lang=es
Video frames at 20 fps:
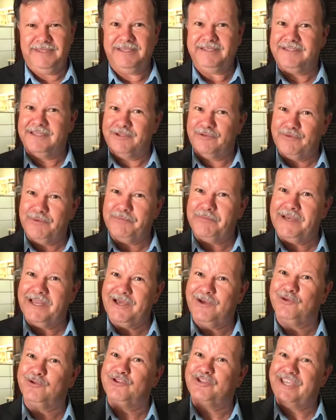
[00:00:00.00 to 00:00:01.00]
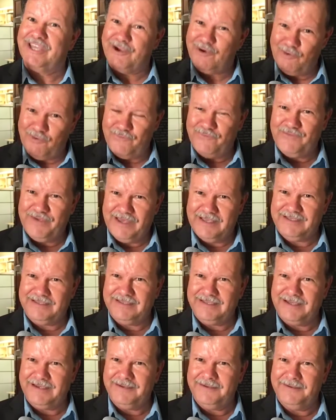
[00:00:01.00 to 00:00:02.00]
siendo empleados de
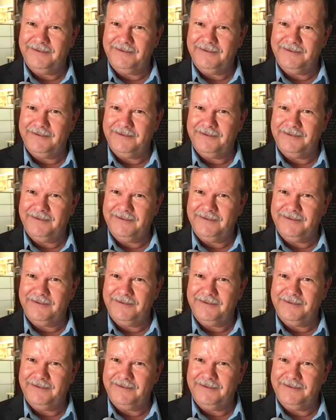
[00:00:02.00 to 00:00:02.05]
confianza,